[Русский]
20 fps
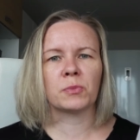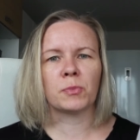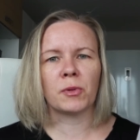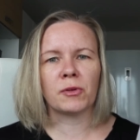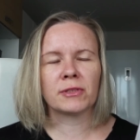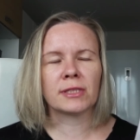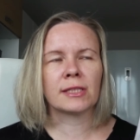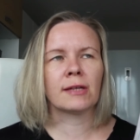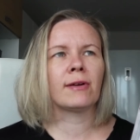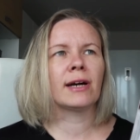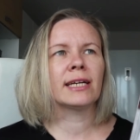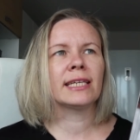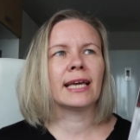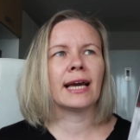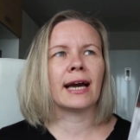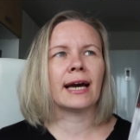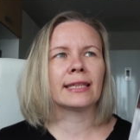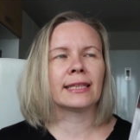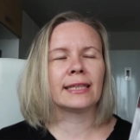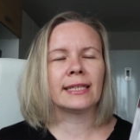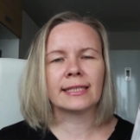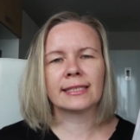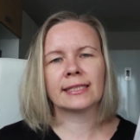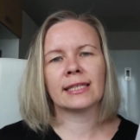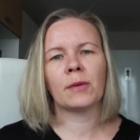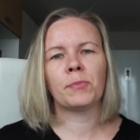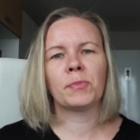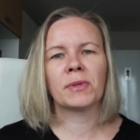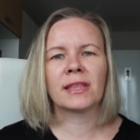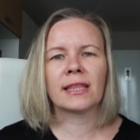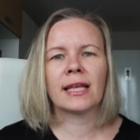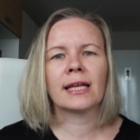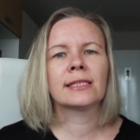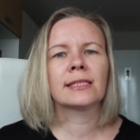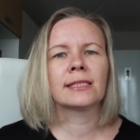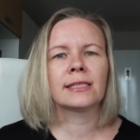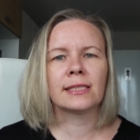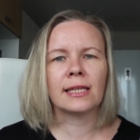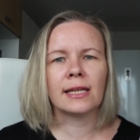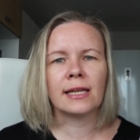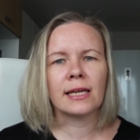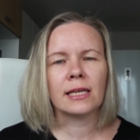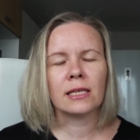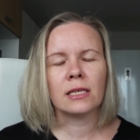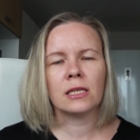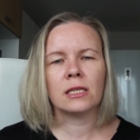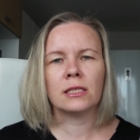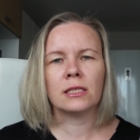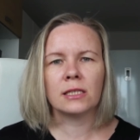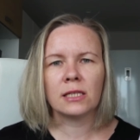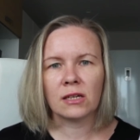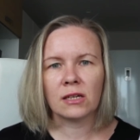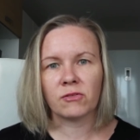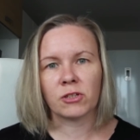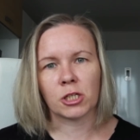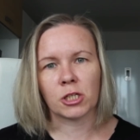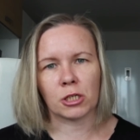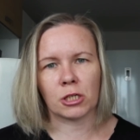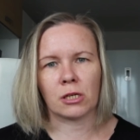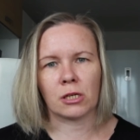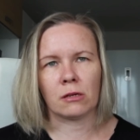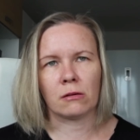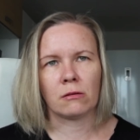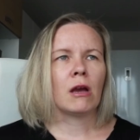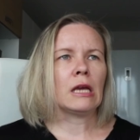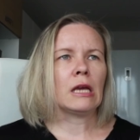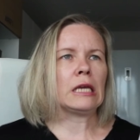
часть повествования от лица 15-летней девочки.